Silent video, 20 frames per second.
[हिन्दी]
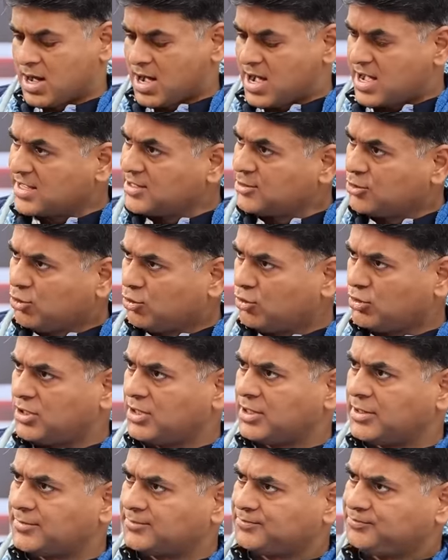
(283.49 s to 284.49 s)
हाई कोर्ट
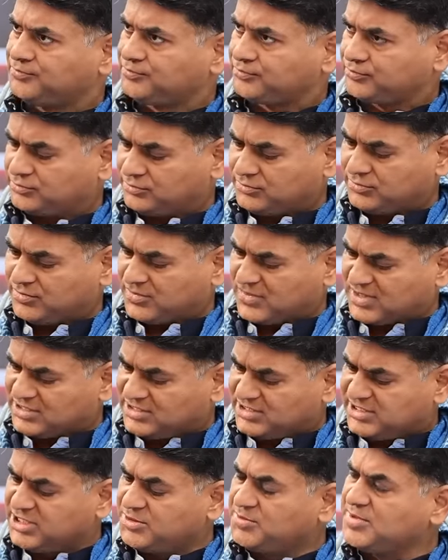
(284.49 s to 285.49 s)
ने
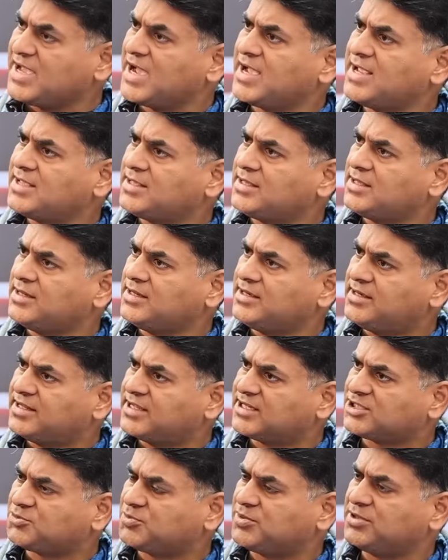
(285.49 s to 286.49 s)
सीबीआई की
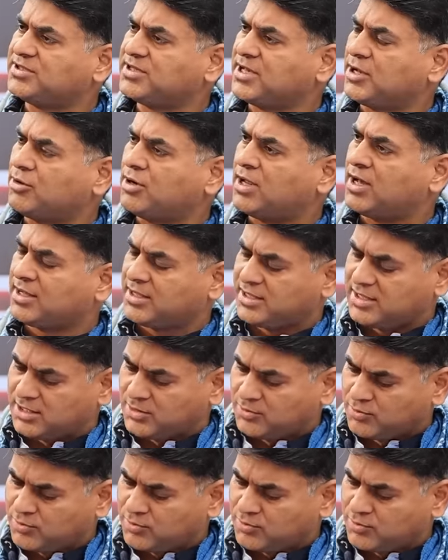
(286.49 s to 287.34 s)
डीएसपी एस हक की